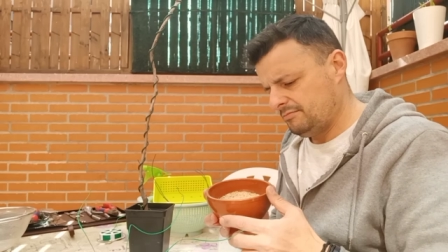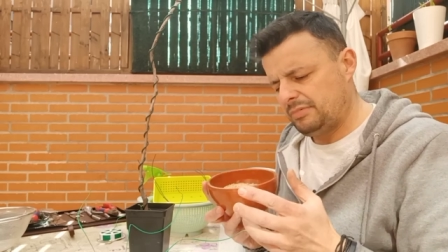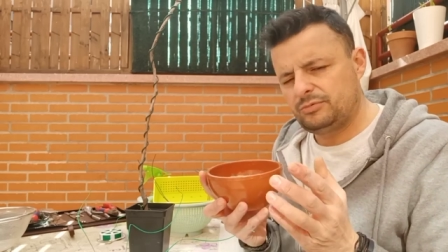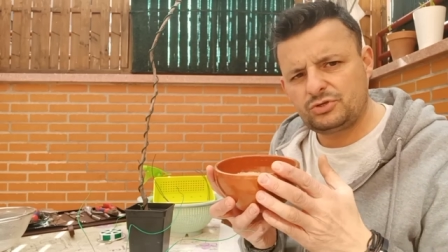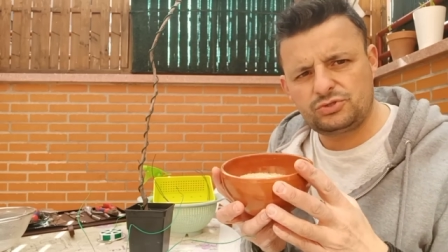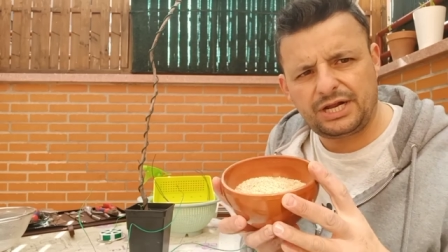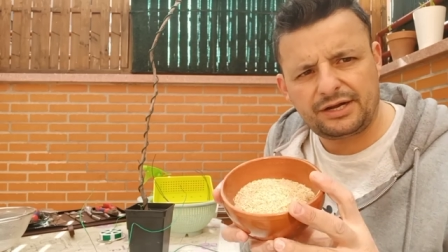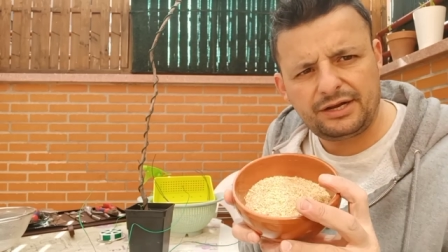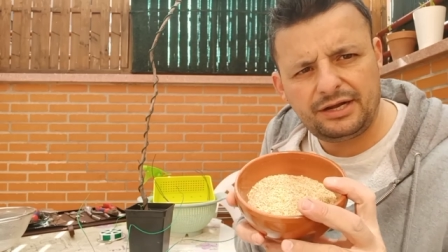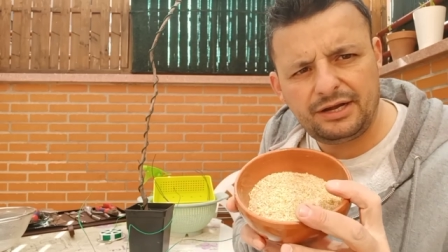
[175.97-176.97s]
Vamos a
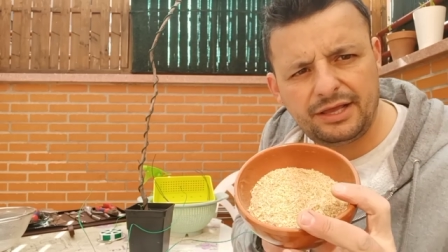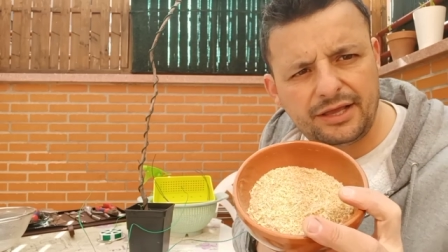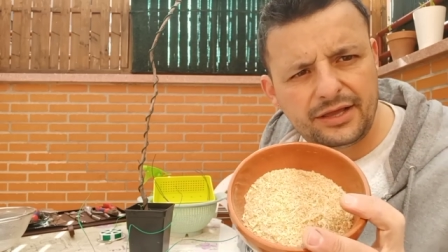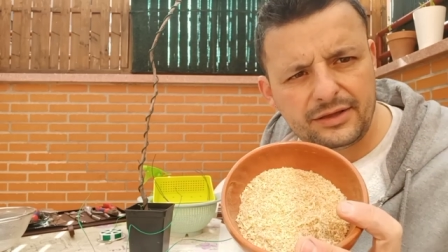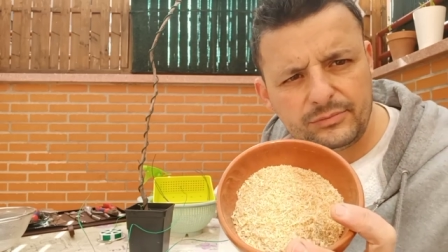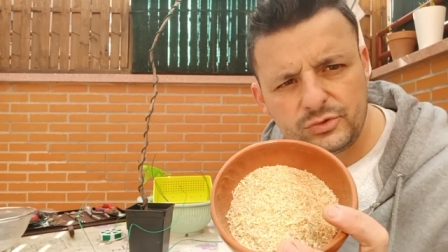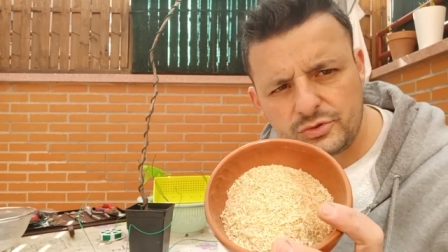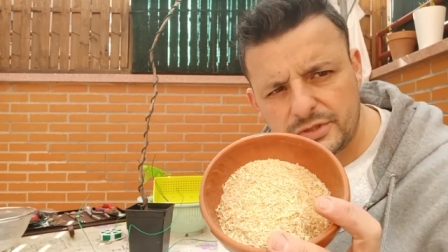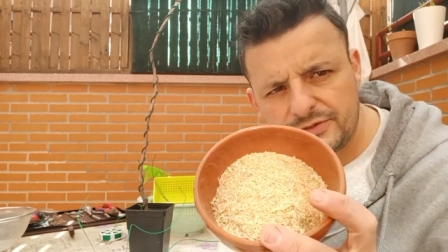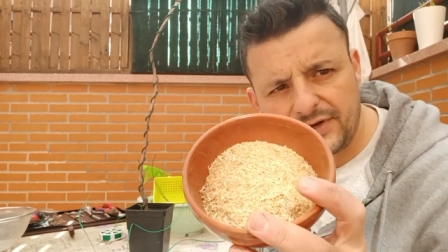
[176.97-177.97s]
usar eh,
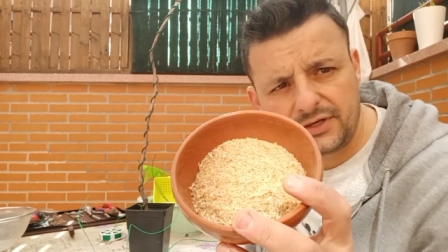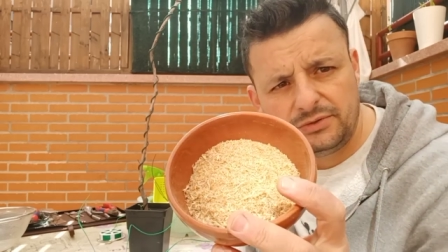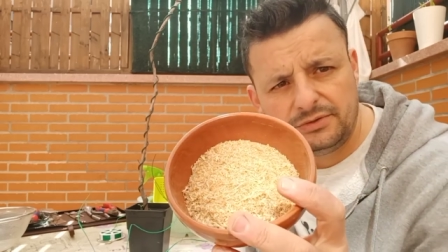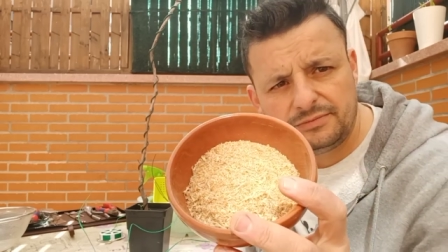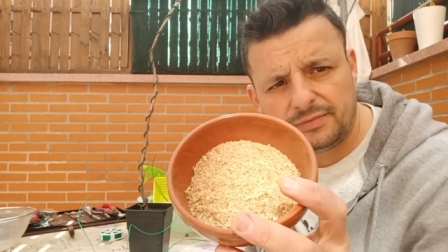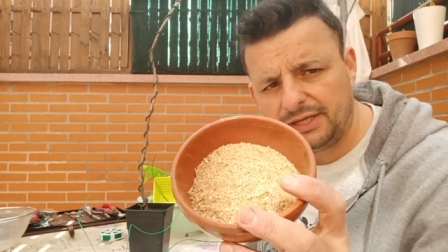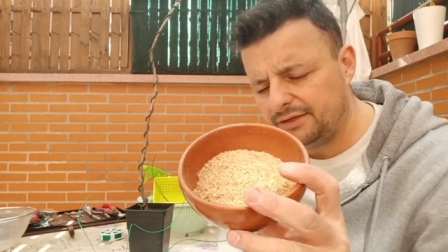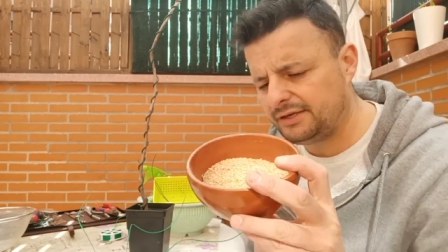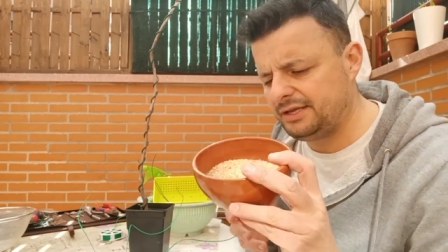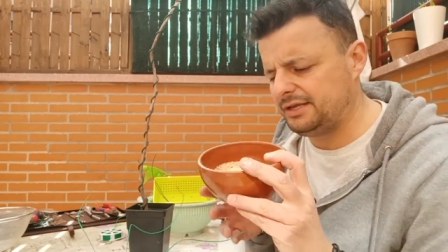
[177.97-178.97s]
musgo de sphagnum,
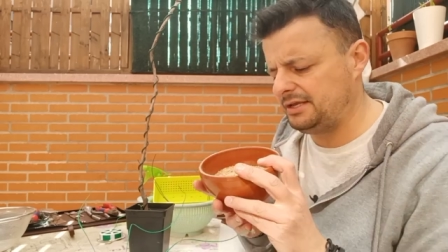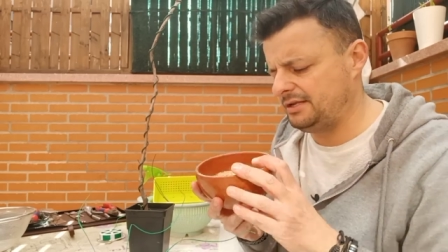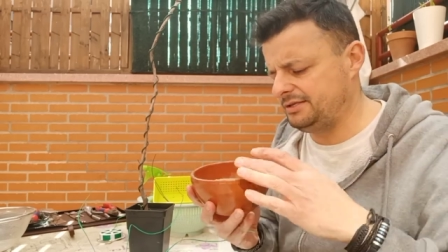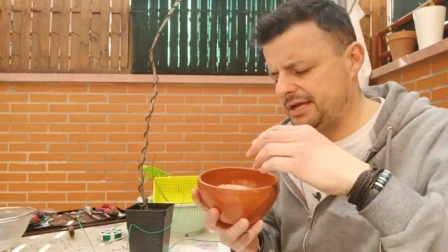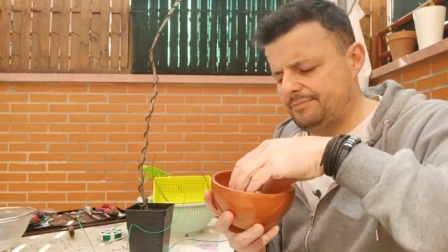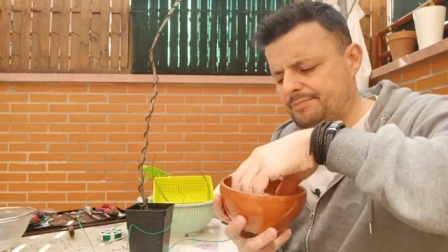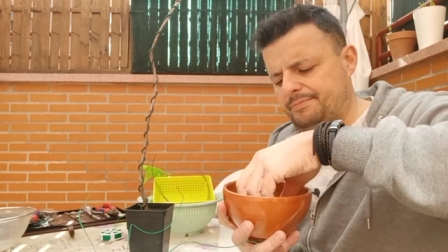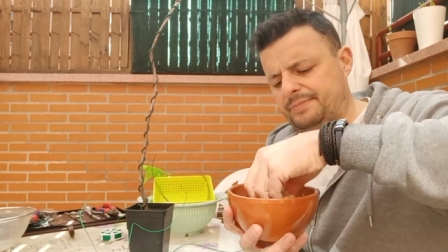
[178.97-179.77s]
¿vale? Que ya